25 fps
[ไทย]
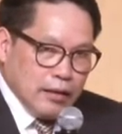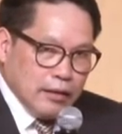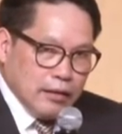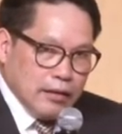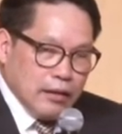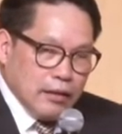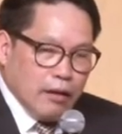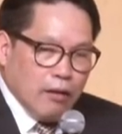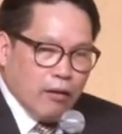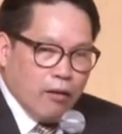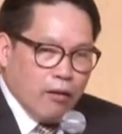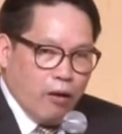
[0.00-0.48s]

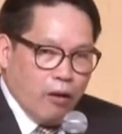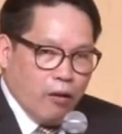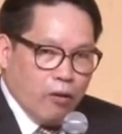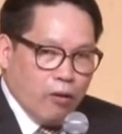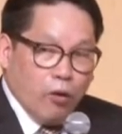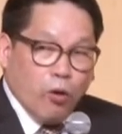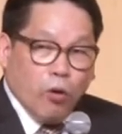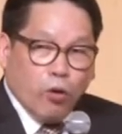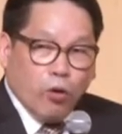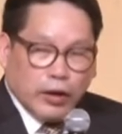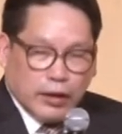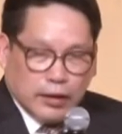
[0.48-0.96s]
เรื่องของ
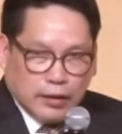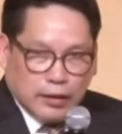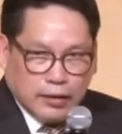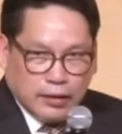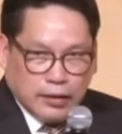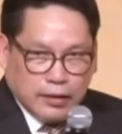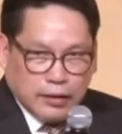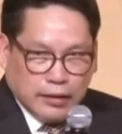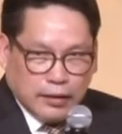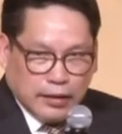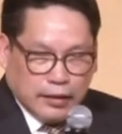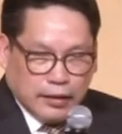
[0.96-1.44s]
คน
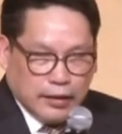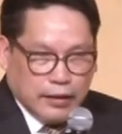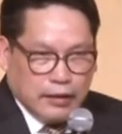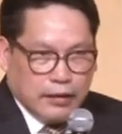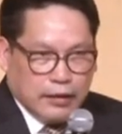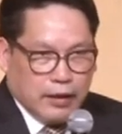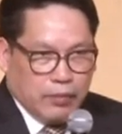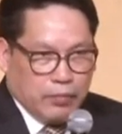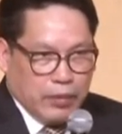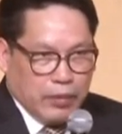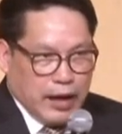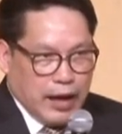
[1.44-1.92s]
อย่างที่
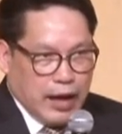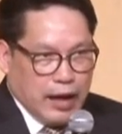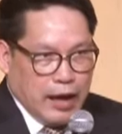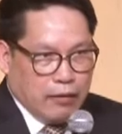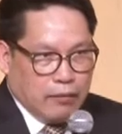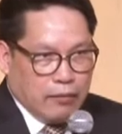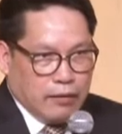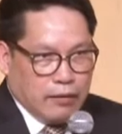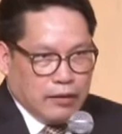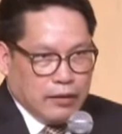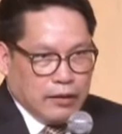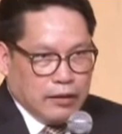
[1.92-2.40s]
เรียนไปแล้ว
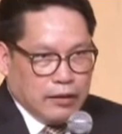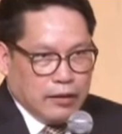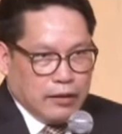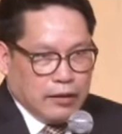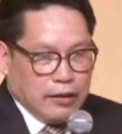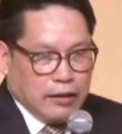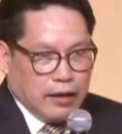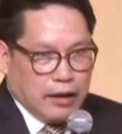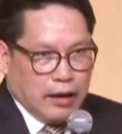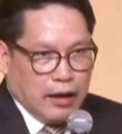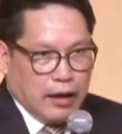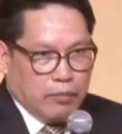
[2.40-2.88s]

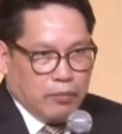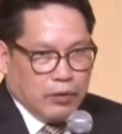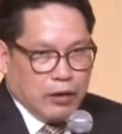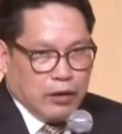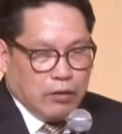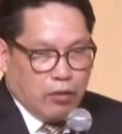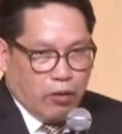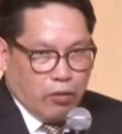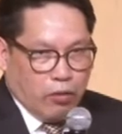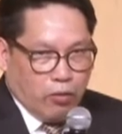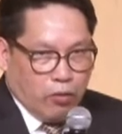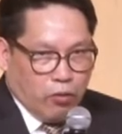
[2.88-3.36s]
นะครับเรื่
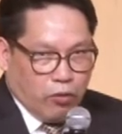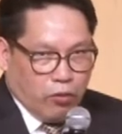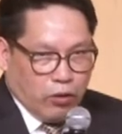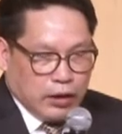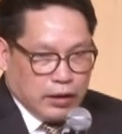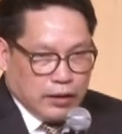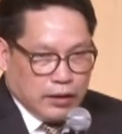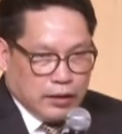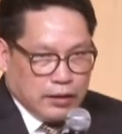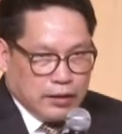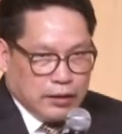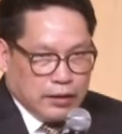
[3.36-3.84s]
องของคน
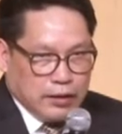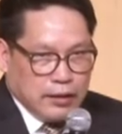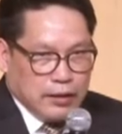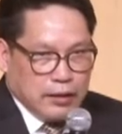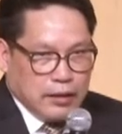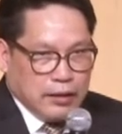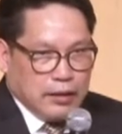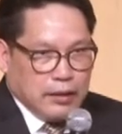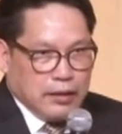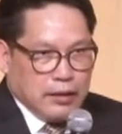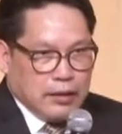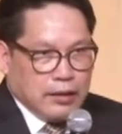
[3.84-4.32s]

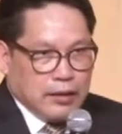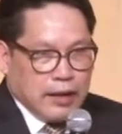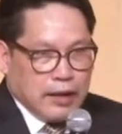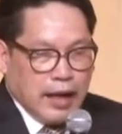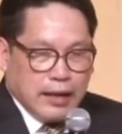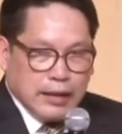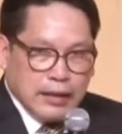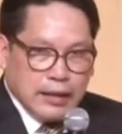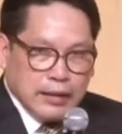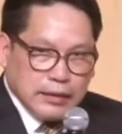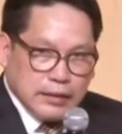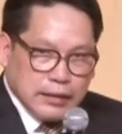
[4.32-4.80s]

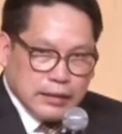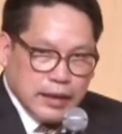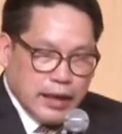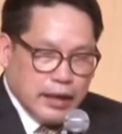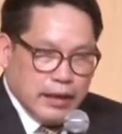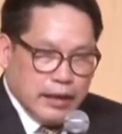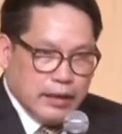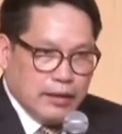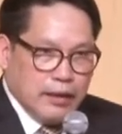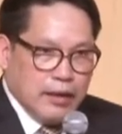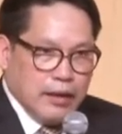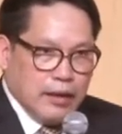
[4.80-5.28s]
ด้านที่
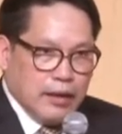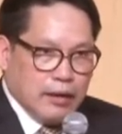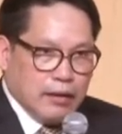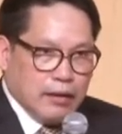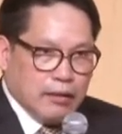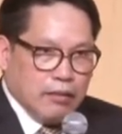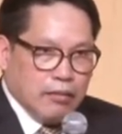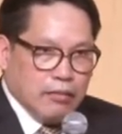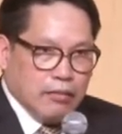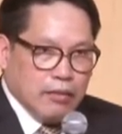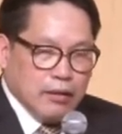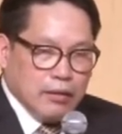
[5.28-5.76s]
สี่เนี่ย
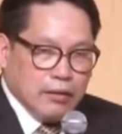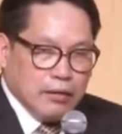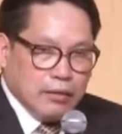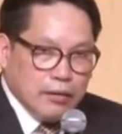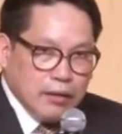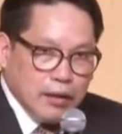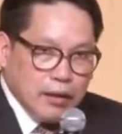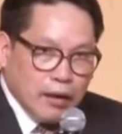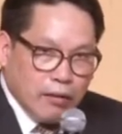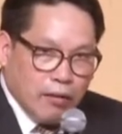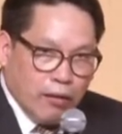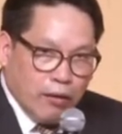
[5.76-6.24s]
ก็คือ
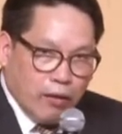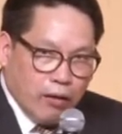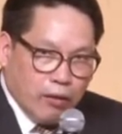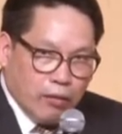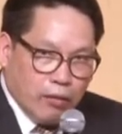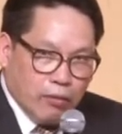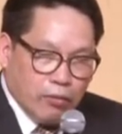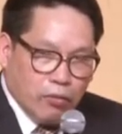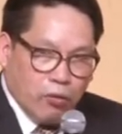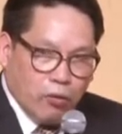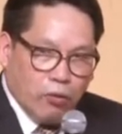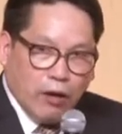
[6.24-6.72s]
เรื่องของ
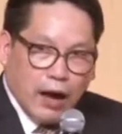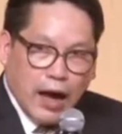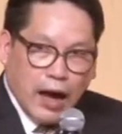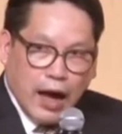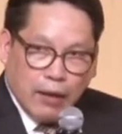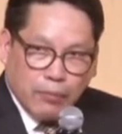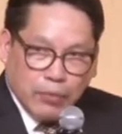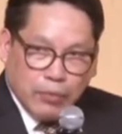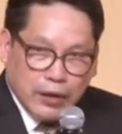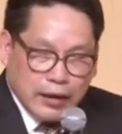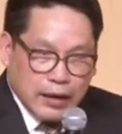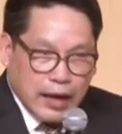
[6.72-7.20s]
โครง
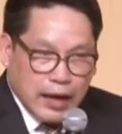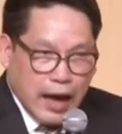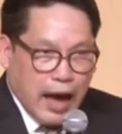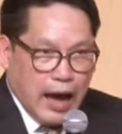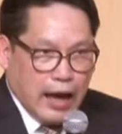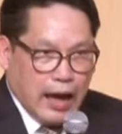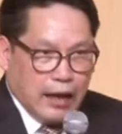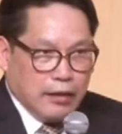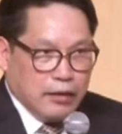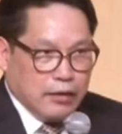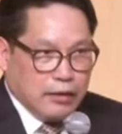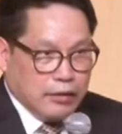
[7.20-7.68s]
ข่ายพื้น
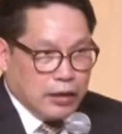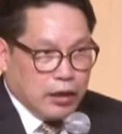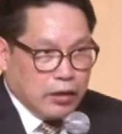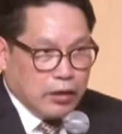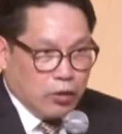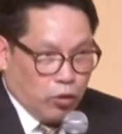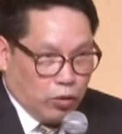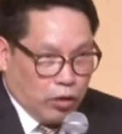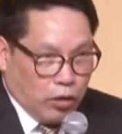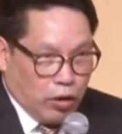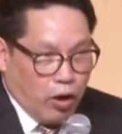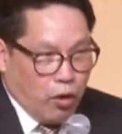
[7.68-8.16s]
ฐานหรือถ
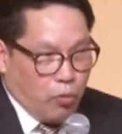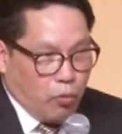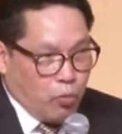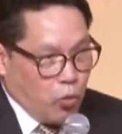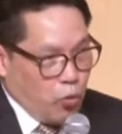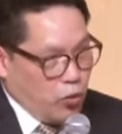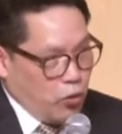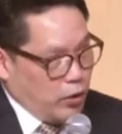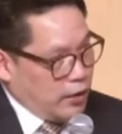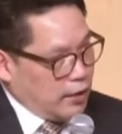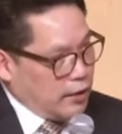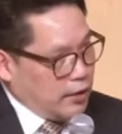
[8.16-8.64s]
นนข้อ
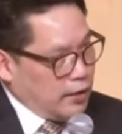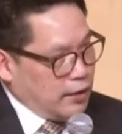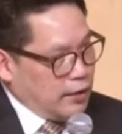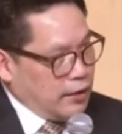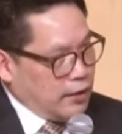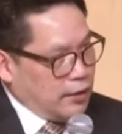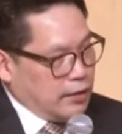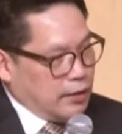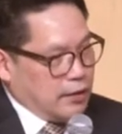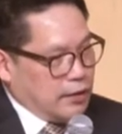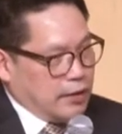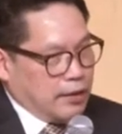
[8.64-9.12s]
มูล
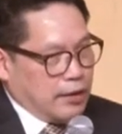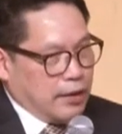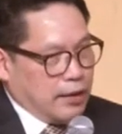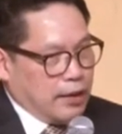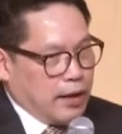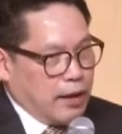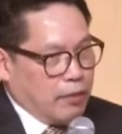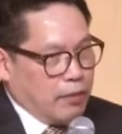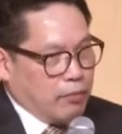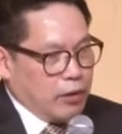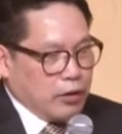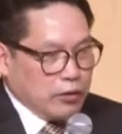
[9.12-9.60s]
นะ
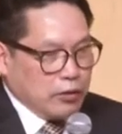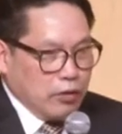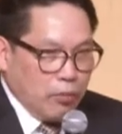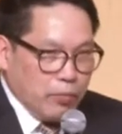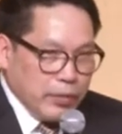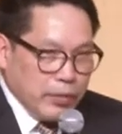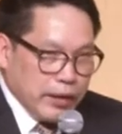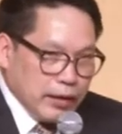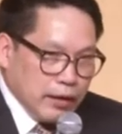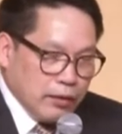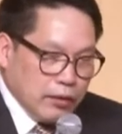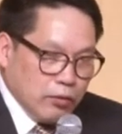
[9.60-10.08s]
ครับก็ต้อง
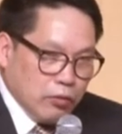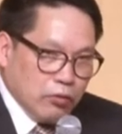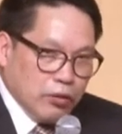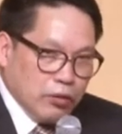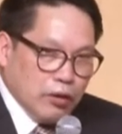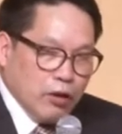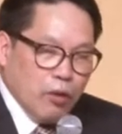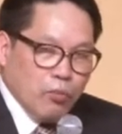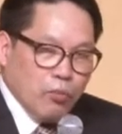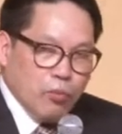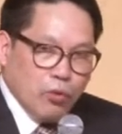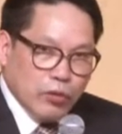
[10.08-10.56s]
มีถนน
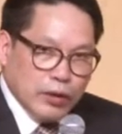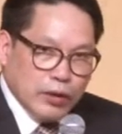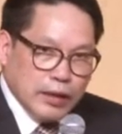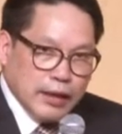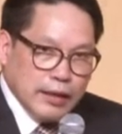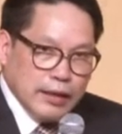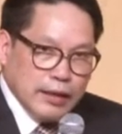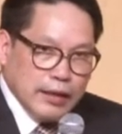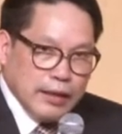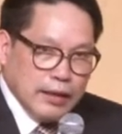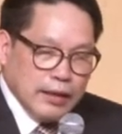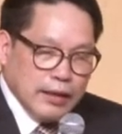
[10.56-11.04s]
ข้อมูล
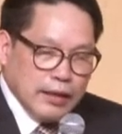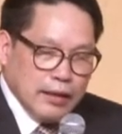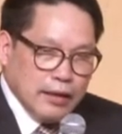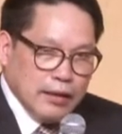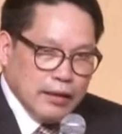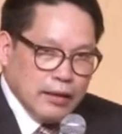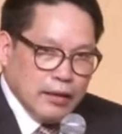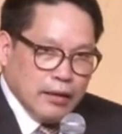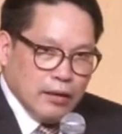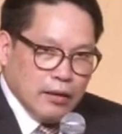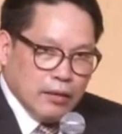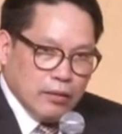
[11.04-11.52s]
ที่ดี
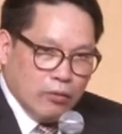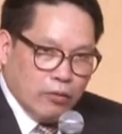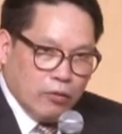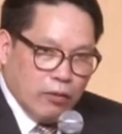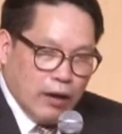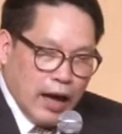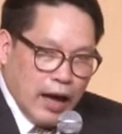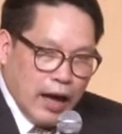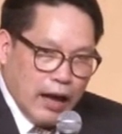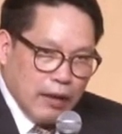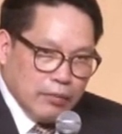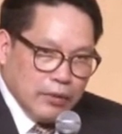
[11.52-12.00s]
โครง
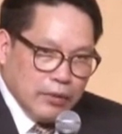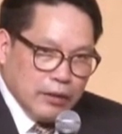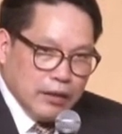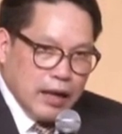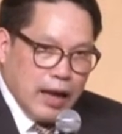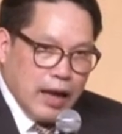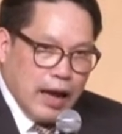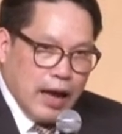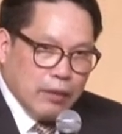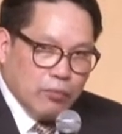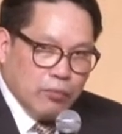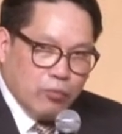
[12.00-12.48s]
ข่ายพื้น
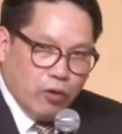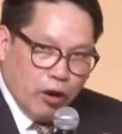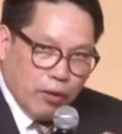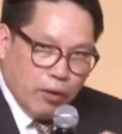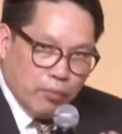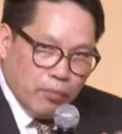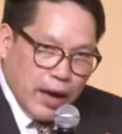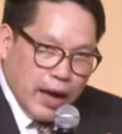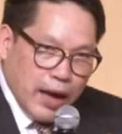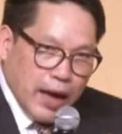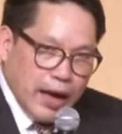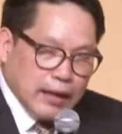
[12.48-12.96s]
ฐานบรอด
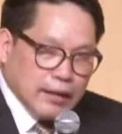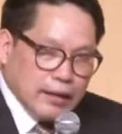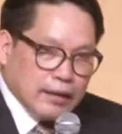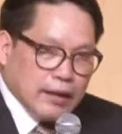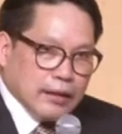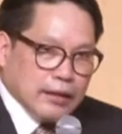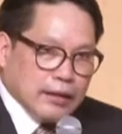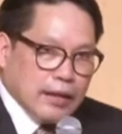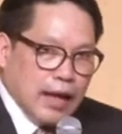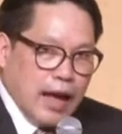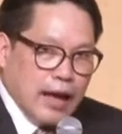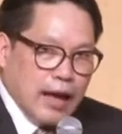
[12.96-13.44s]
แบนด์
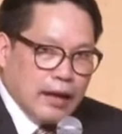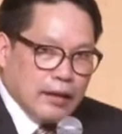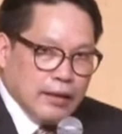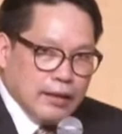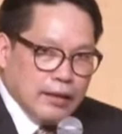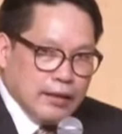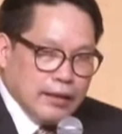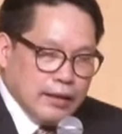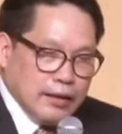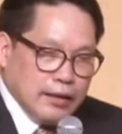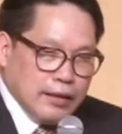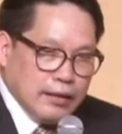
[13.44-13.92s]
ต่างๆ
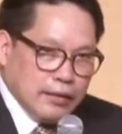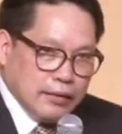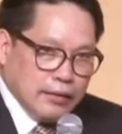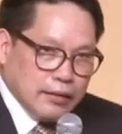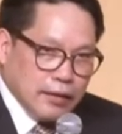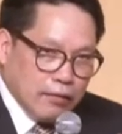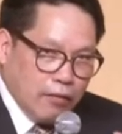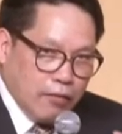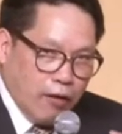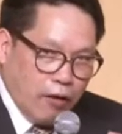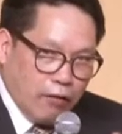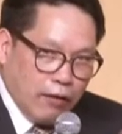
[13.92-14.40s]
ที่ดีถึง
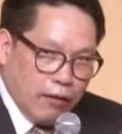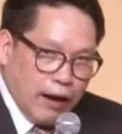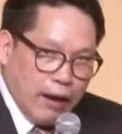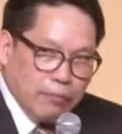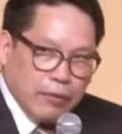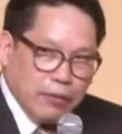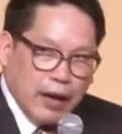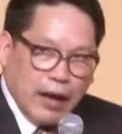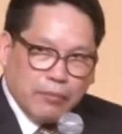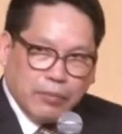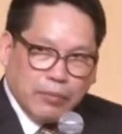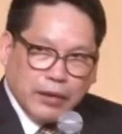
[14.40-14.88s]
จะรองรับ
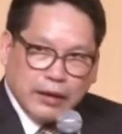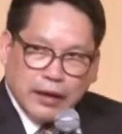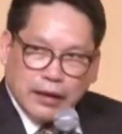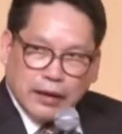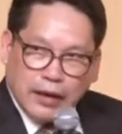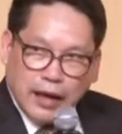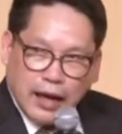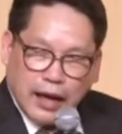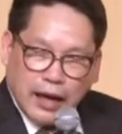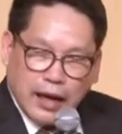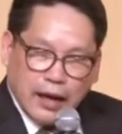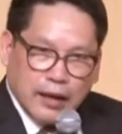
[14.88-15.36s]
การพัฒ
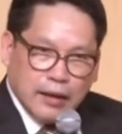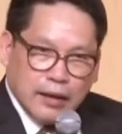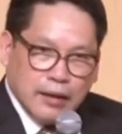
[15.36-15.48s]
นา